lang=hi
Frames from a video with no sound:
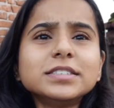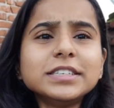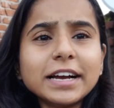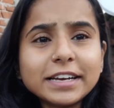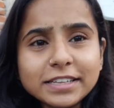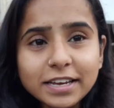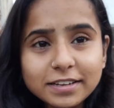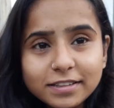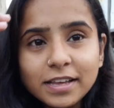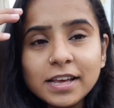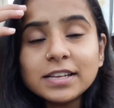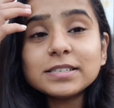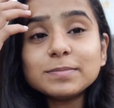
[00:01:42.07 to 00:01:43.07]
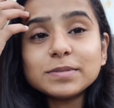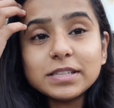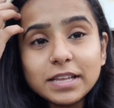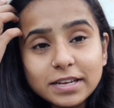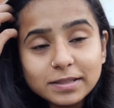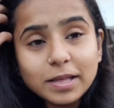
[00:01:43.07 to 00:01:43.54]
जाके देखते हैं
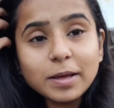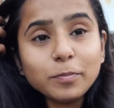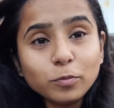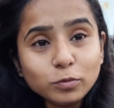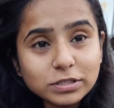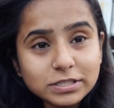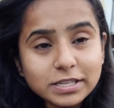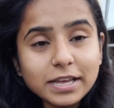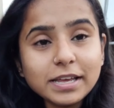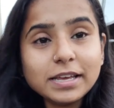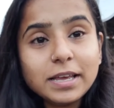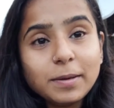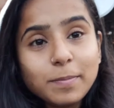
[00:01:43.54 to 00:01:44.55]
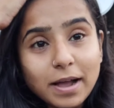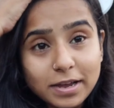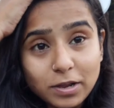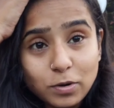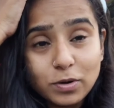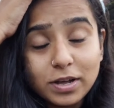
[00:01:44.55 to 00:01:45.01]
सबसे देखते हैं पूछते हैं कि
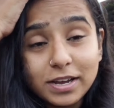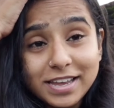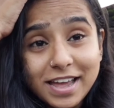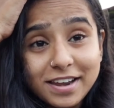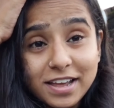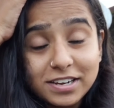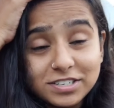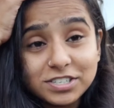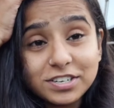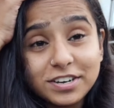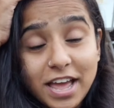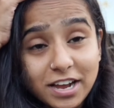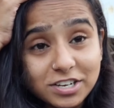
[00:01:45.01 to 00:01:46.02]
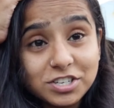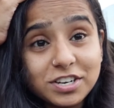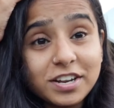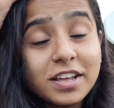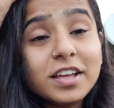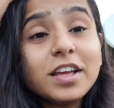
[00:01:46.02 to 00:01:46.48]
बाकी लोग का क्या
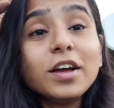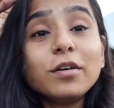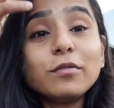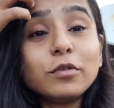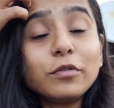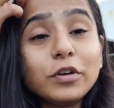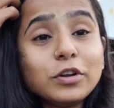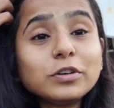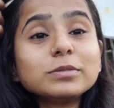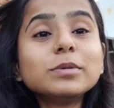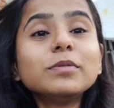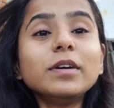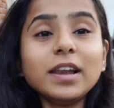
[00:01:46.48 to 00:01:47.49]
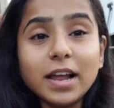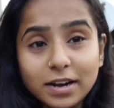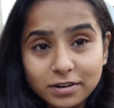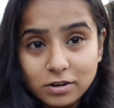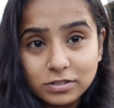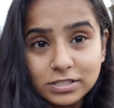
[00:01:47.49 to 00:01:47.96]
रिएक्शन है वो वीडियोज़ में वन
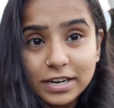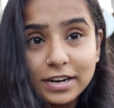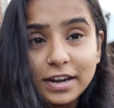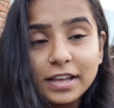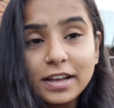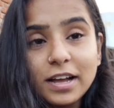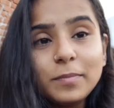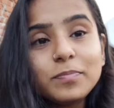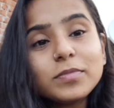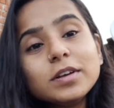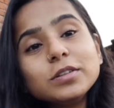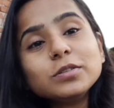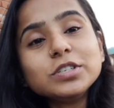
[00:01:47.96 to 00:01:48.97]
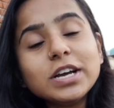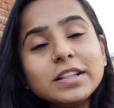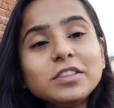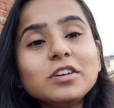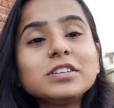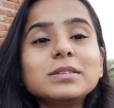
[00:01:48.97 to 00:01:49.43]
लाख क्रॉस करने का तो
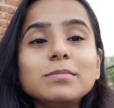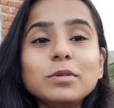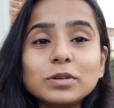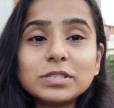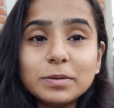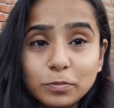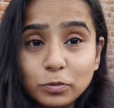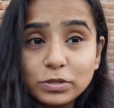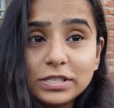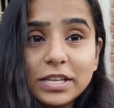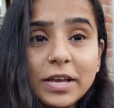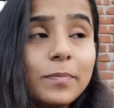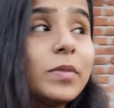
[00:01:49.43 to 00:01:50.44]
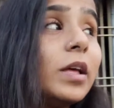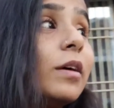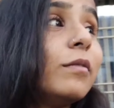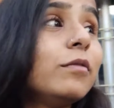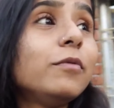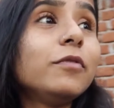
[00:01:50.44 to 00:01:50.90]
जाते हैं और सभी लोग से पूछते
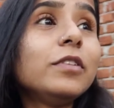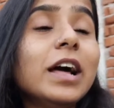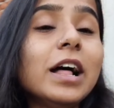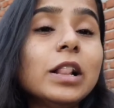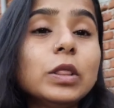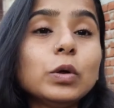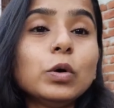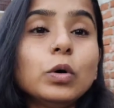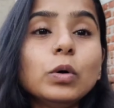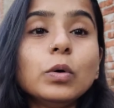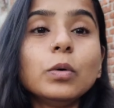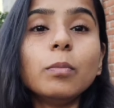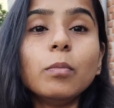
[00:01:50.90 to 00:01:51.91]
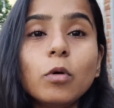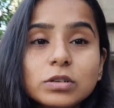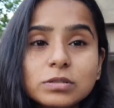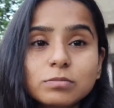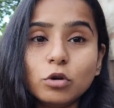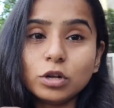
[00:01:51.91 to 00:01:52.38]
हैं फ़िलहाल तो
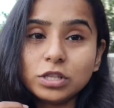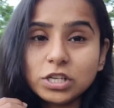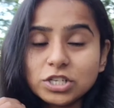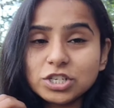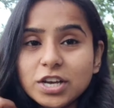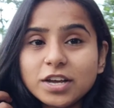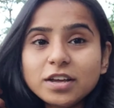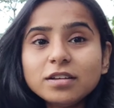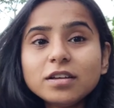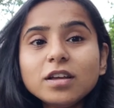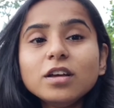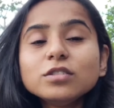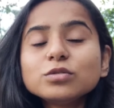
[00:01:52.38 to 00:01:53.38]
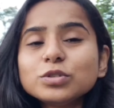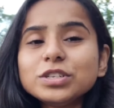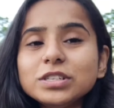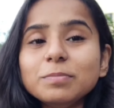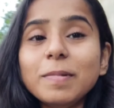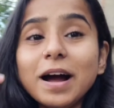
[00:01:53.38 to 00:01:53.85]
मौसम बहुत ही अच्छा है
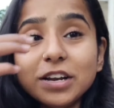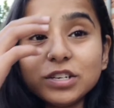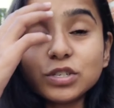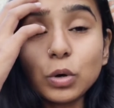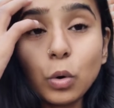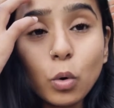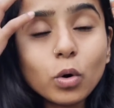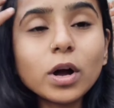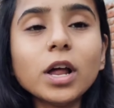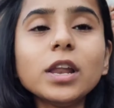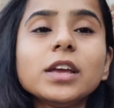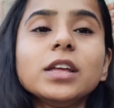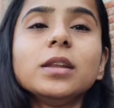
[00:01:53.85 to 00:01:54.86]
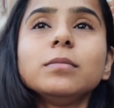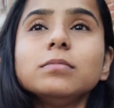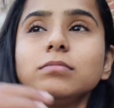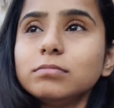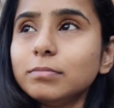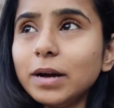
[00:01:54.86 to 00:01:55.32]
सोचे थे बारिश होगा लेकिन
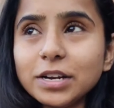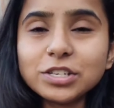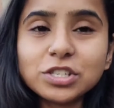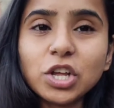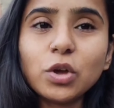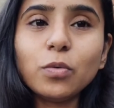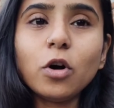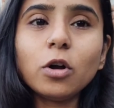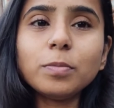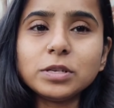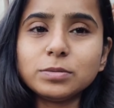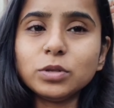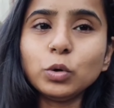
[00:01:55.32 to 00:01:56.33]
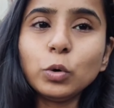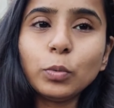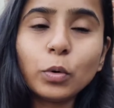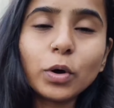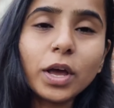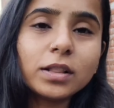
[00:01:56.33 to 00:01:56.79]
बारिश नहीं हुआ और बीच में
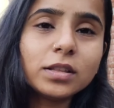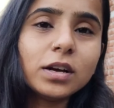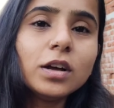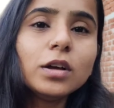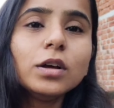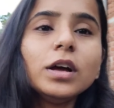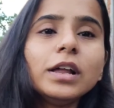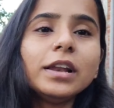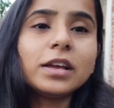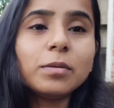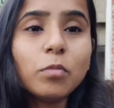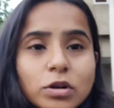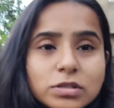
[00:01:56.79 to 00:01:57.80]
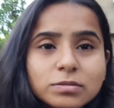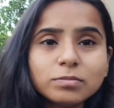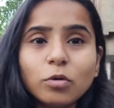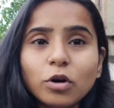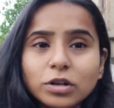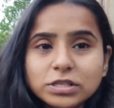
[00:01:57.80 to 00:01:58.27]
धूप हो गया था लेकिन
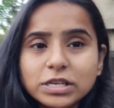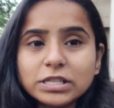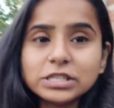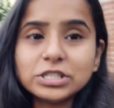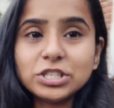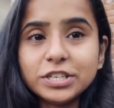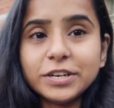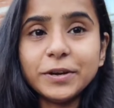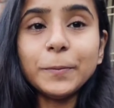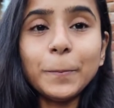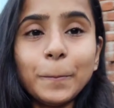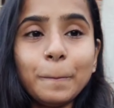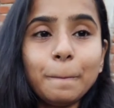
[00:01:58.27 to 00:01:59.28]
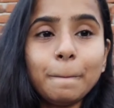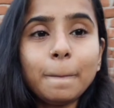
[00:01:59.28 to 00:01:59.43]
मौसम बहुत ज़्यादा अच्छा है